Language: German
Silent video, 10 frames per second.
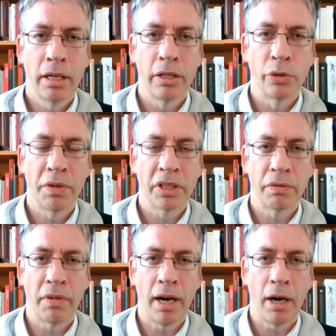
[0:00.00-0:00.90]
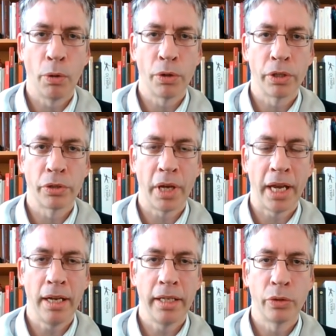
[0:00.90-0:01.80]
Äh, sowas war auch so
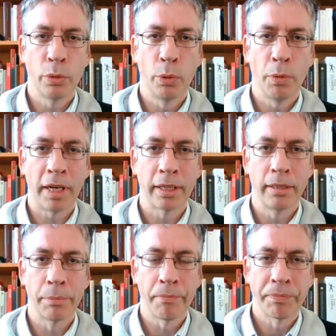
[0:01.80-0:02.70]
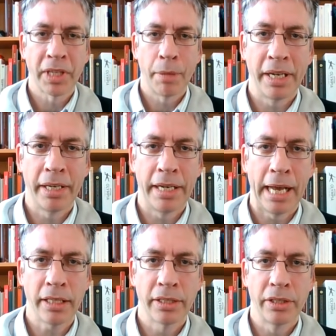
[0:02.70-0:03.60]
ähnlich zu beobachten bei den
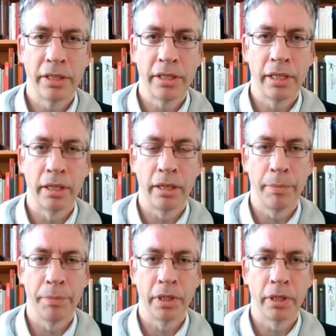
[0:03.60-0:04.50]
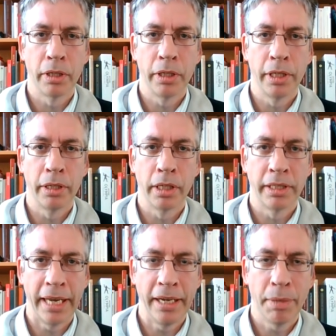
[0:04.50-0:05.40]
Nerzen in, ähm, in
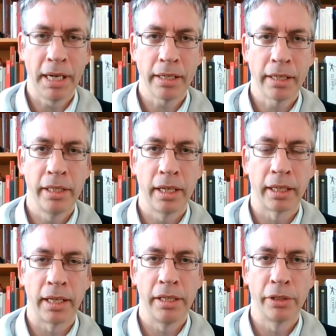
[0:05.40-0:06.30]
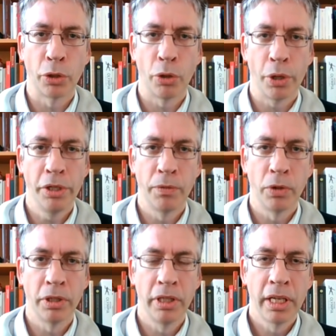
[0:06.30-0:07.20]
Dänemark, die da dann alle gekeult
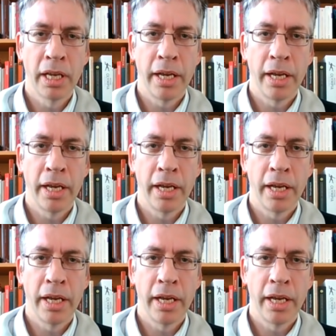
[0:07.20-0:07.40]
wurden.